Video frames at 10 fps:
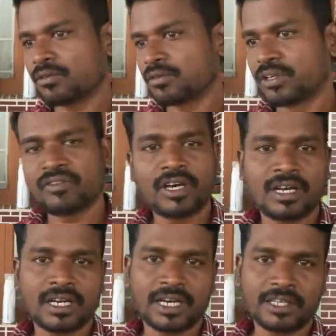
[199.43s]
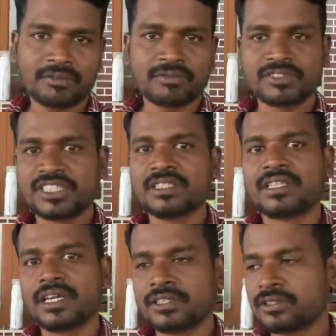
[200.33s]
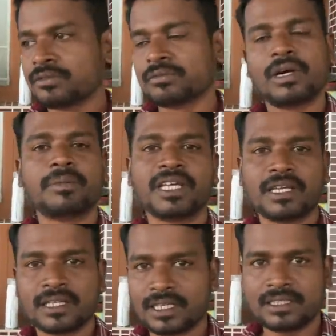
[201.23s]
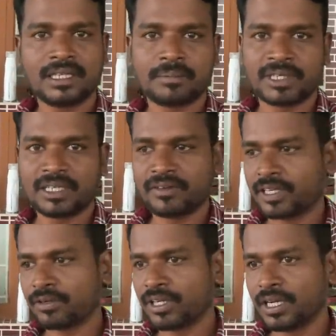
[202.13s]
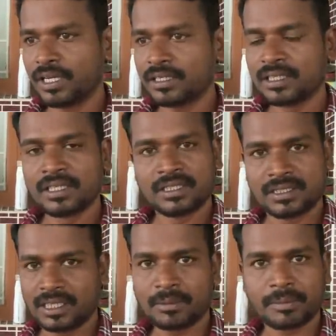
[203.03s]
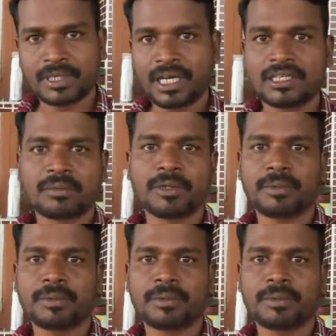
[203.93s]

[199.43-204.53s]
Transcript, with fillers: ஒரு நிவாரணம் கிடைக்கும் விஷயம் தெரிஞ்சியும் அப்படிங்கிறதுக்காக தான் நான் பண்ணுறேன் வேற ஒன்றும் இல்லை சரி நம்ம இப்போ டாக்டர் போய்